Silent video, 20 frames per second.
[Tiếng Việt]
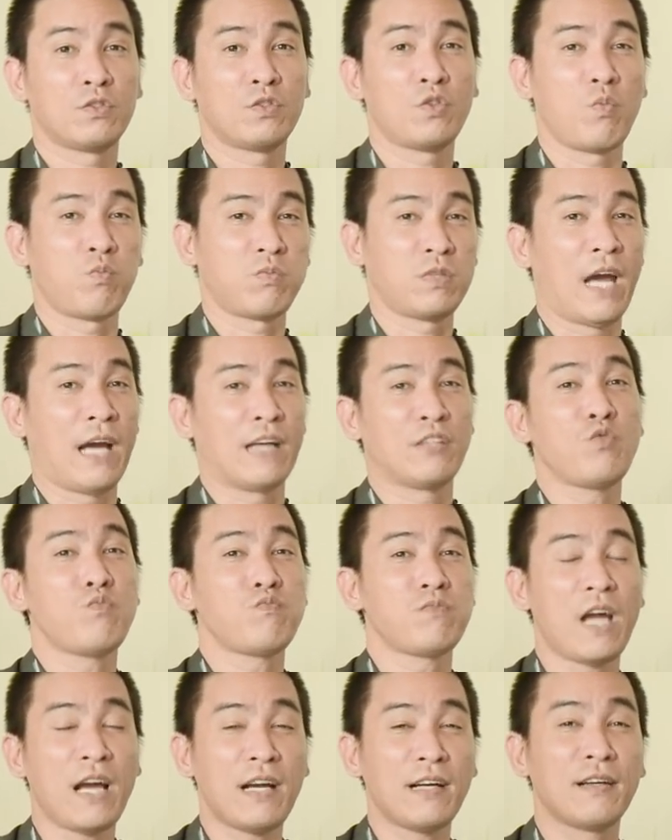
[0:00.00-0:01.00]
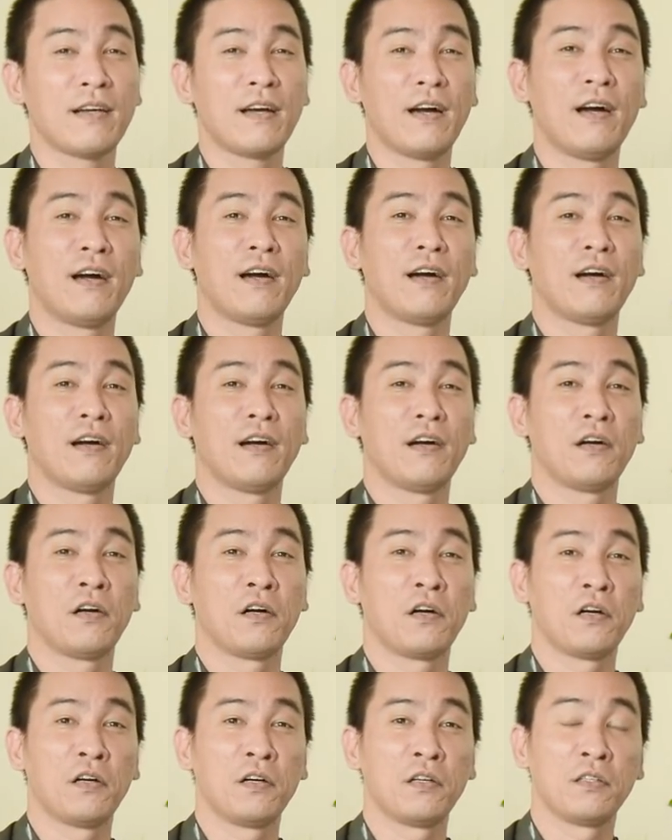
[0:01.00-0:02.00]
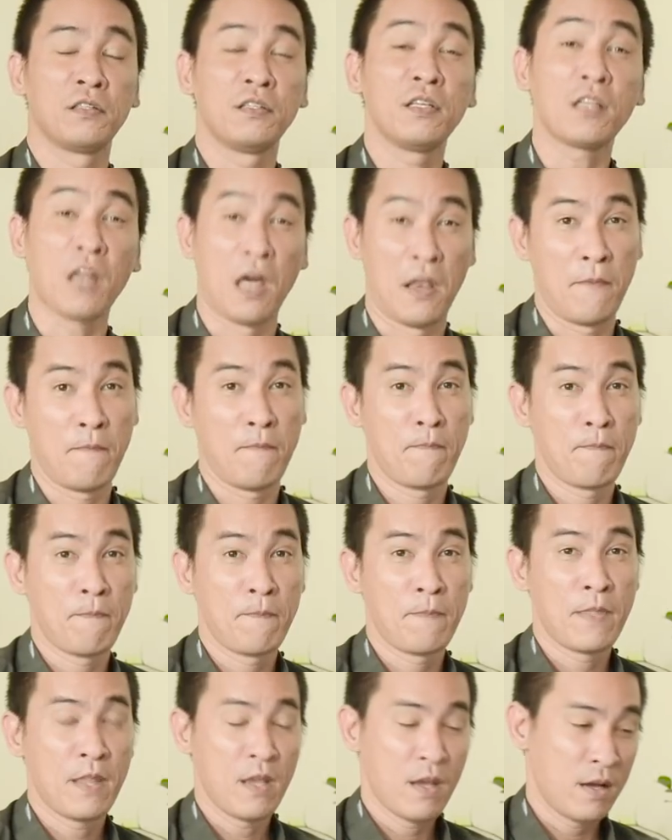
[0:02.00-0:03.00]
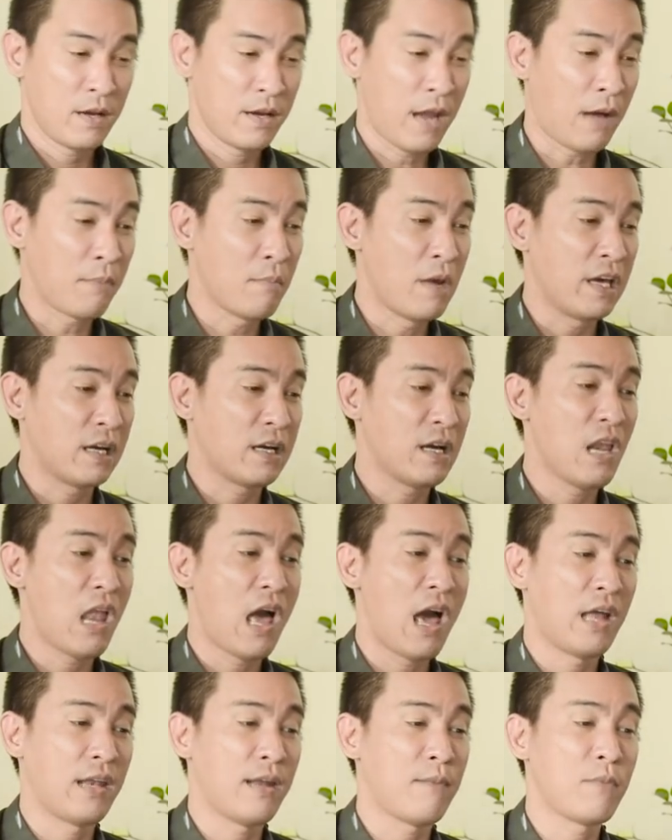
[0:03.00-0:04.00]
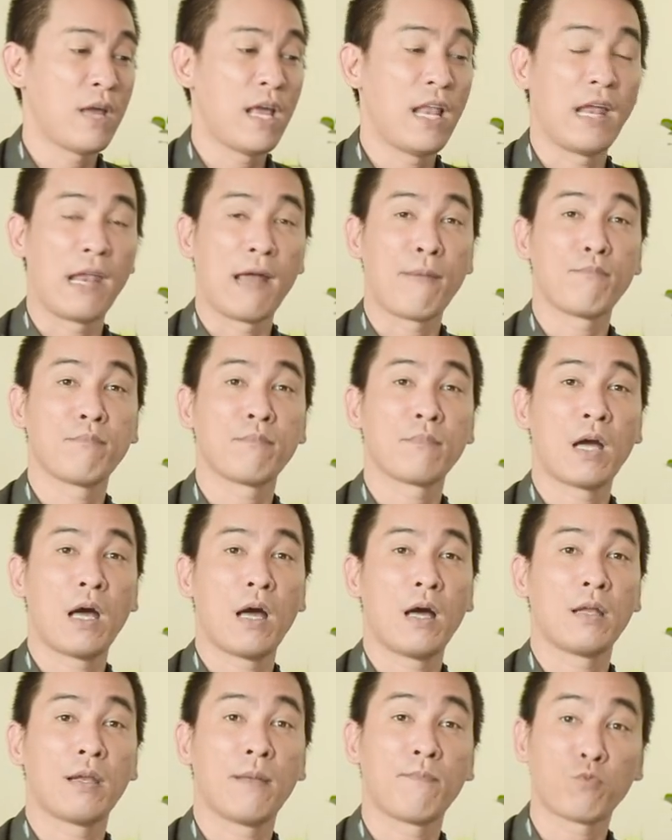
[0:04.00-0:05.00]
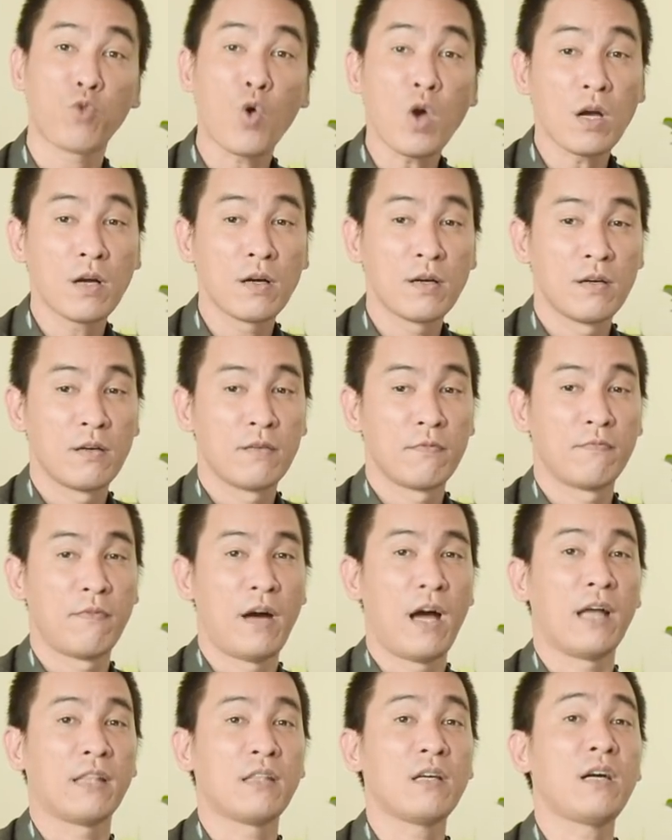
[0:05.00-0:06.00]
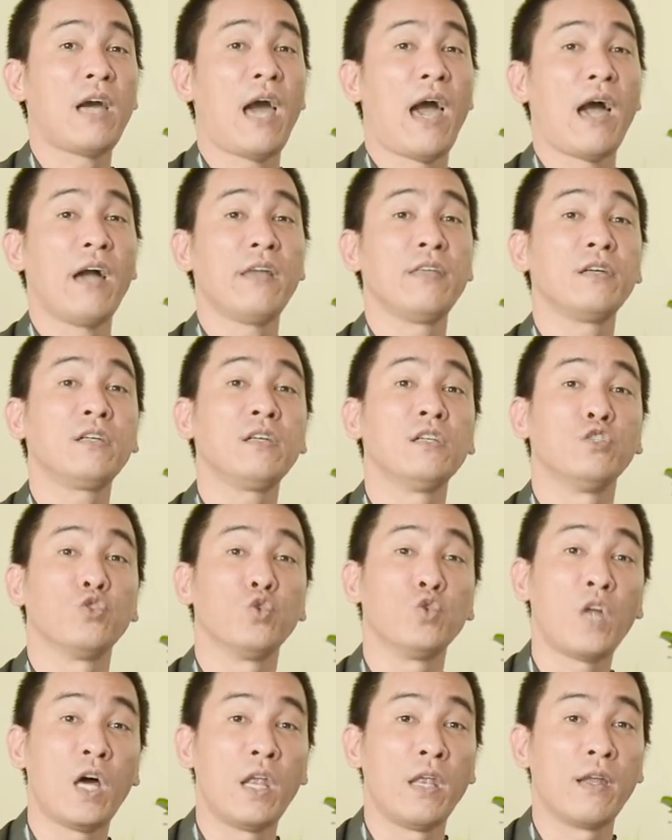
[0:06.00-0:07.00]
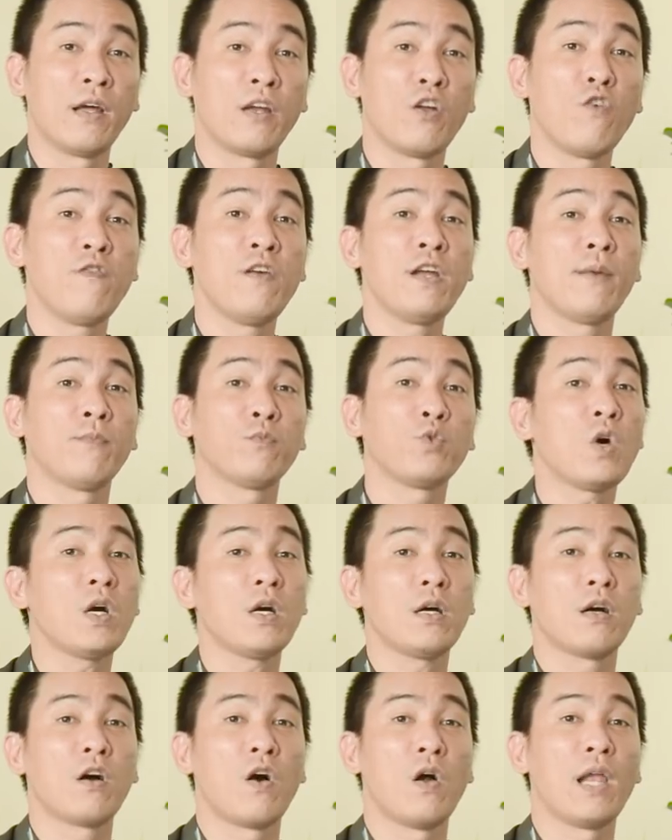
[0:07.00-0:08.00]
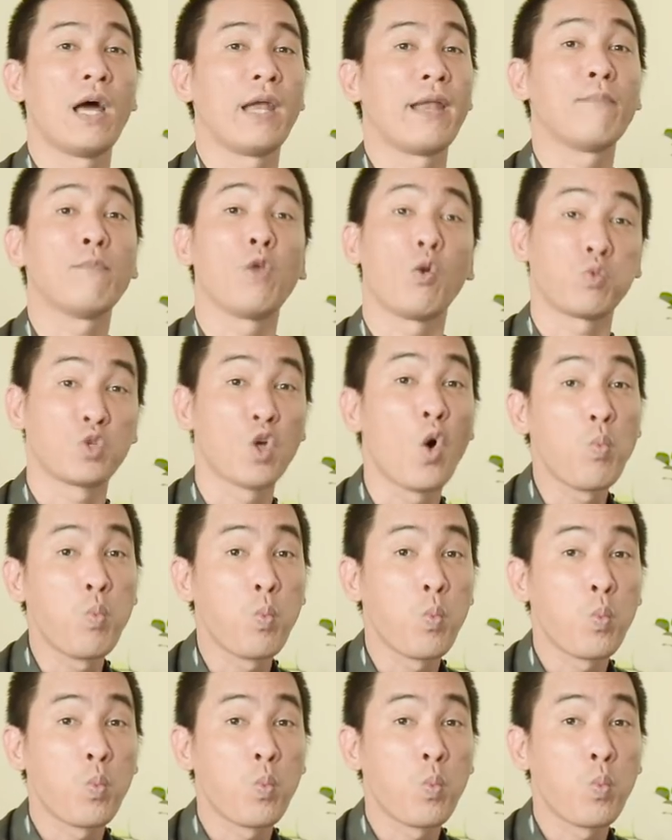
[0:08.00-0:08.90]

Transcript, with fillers: trục trặc túc trắc uh, nhất định đặc biệt là năm nay là năm à, năm tuất và tất cả những người tuổi thìn à, đối với năm tuất gọi là năm lục xung